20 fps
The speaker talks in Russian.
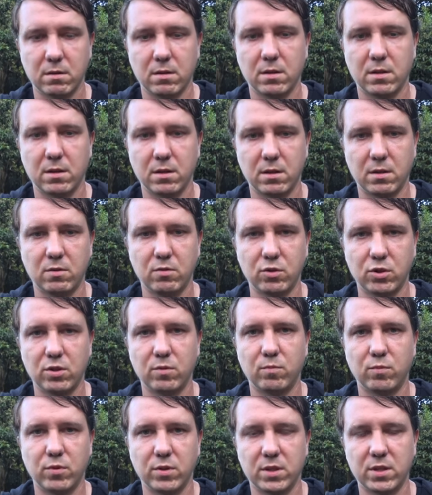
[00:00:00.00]
А,
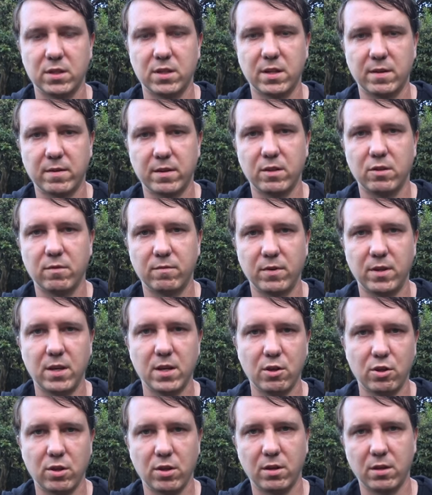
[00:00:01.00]
нужно будет создавать новый
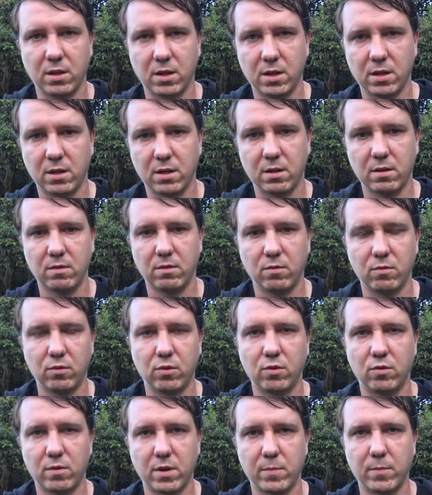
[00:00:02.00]
ящик на, у
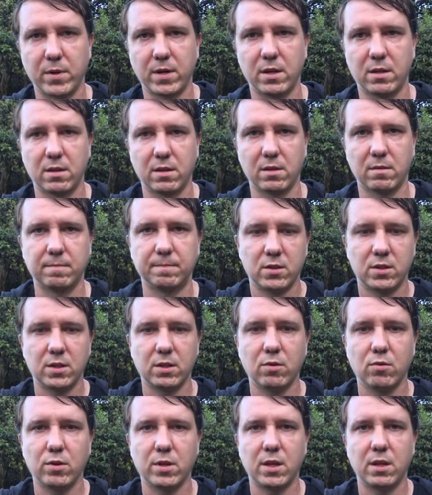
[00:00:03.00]
нового оператора.
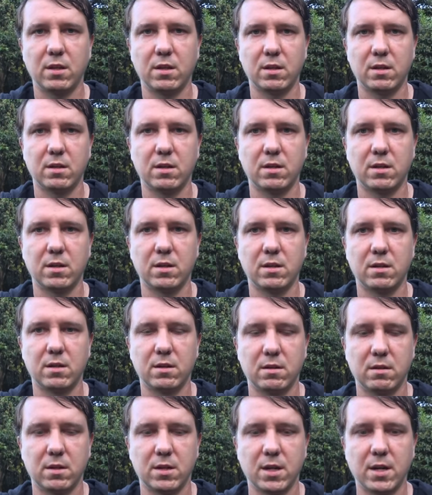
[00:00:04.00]
Сроки
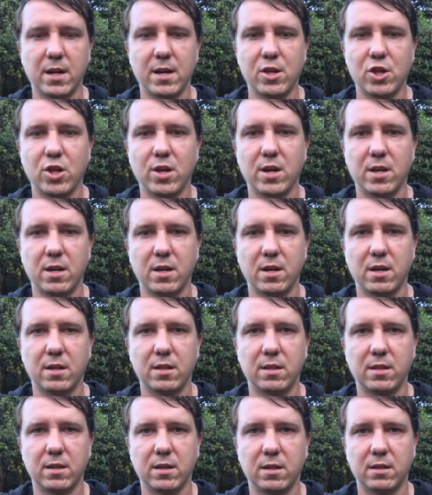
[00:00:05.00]
а, окончания
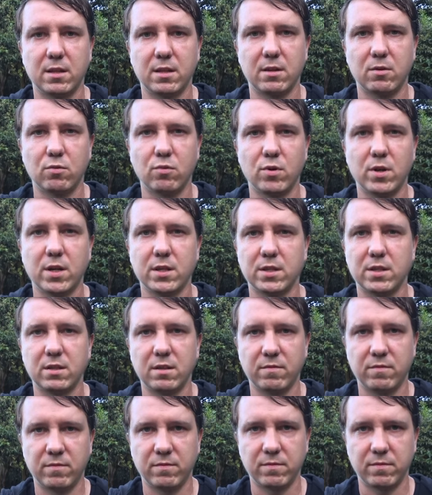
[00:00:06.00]
контракта
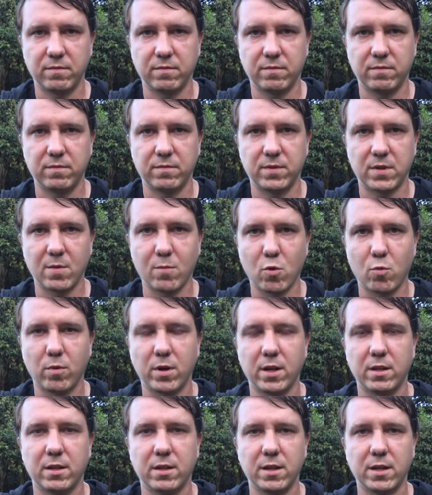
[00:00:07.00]
указаны в самом
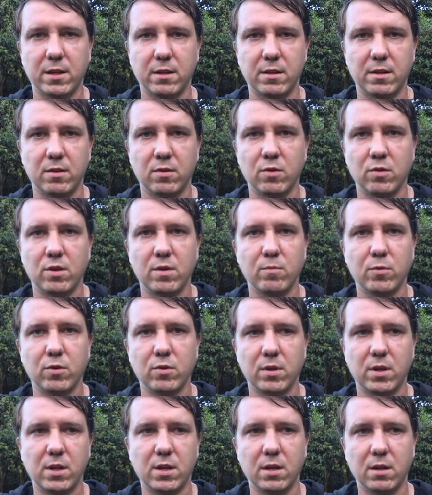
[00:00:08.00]
контракте, но
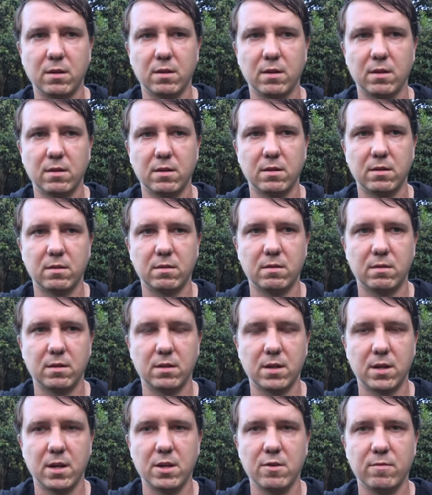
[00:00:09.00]
немногие
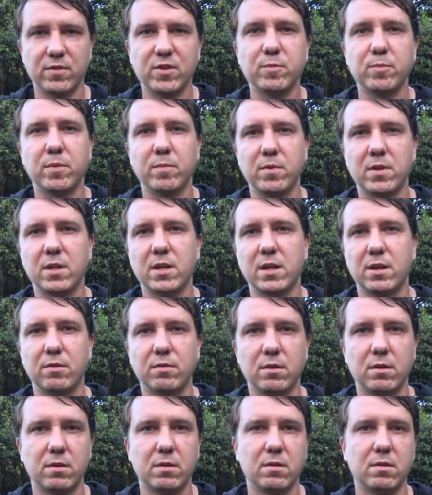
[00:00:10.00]
о нем
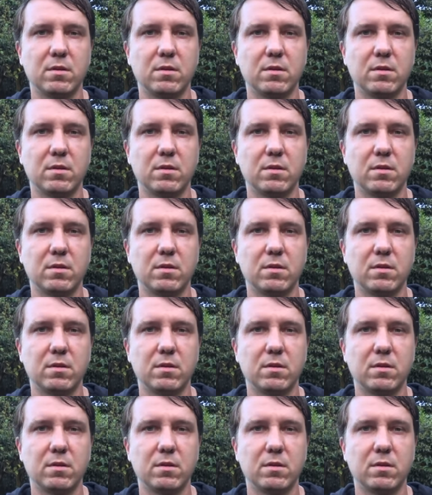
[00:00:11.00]
вспоминают.